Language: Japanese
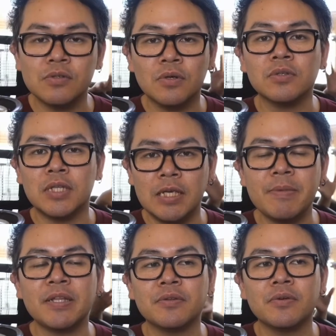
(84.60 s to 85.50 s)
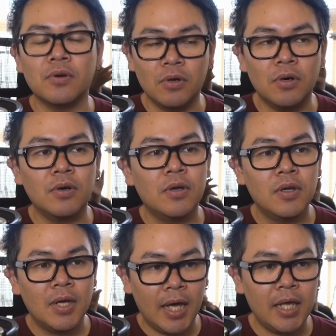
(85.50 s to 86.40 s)
ことで、今のところ、は
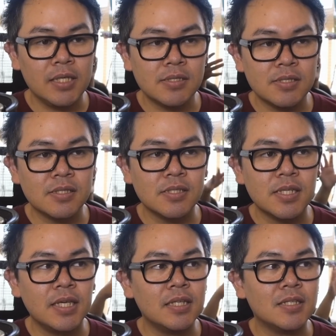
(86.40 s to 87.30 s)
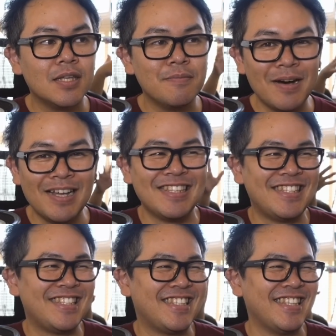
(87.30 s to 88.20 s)
い、進んでいってま
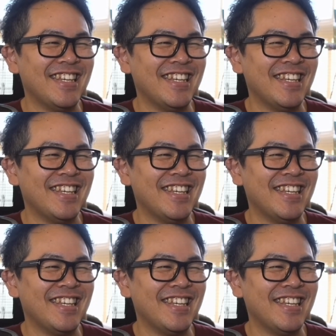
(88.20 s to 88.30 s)
す。